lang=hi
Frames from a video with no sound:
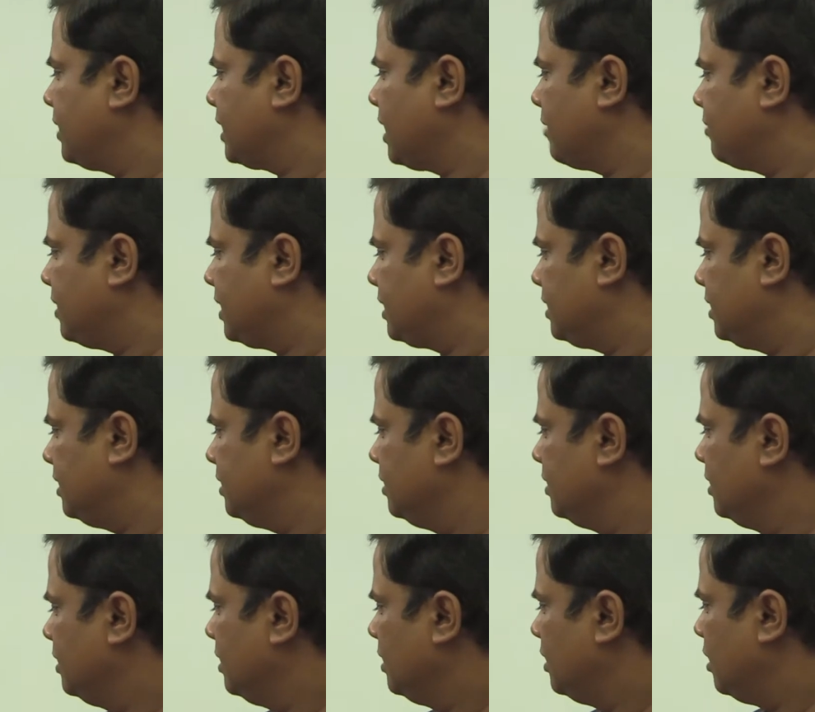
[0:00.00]
फटाफट
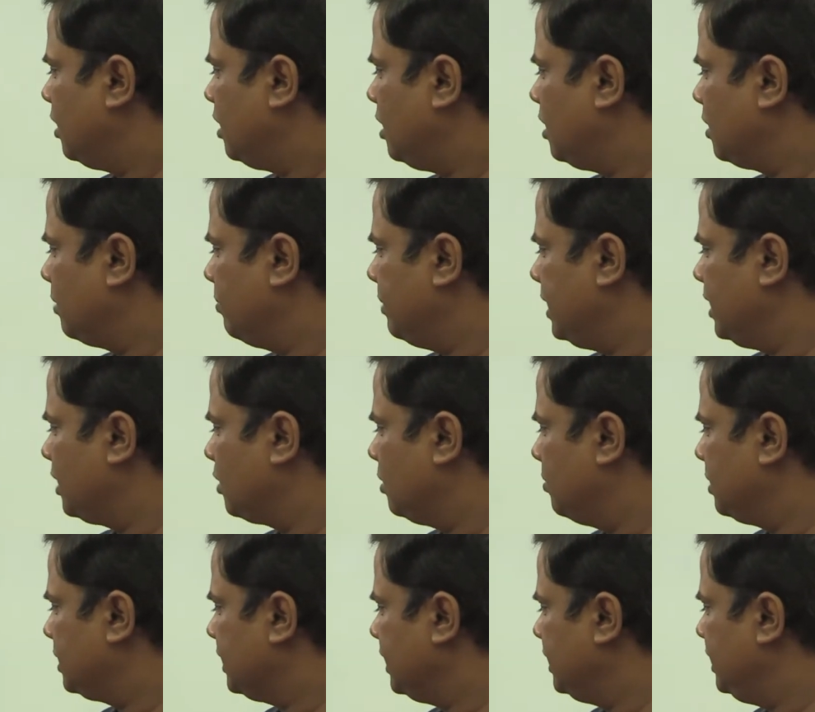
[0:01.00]
और मेरे को
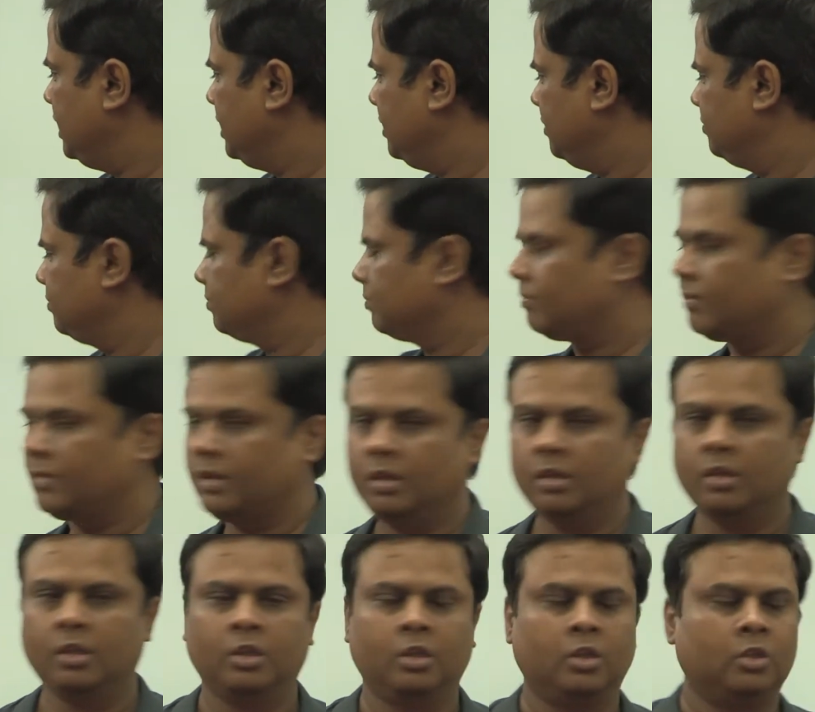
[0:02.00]
बताइए
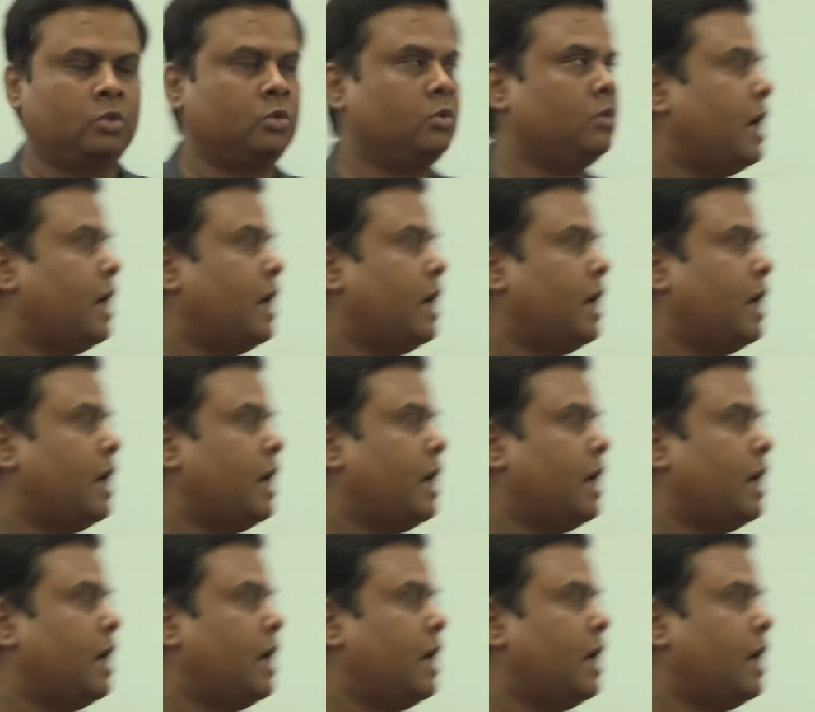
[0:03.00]
तो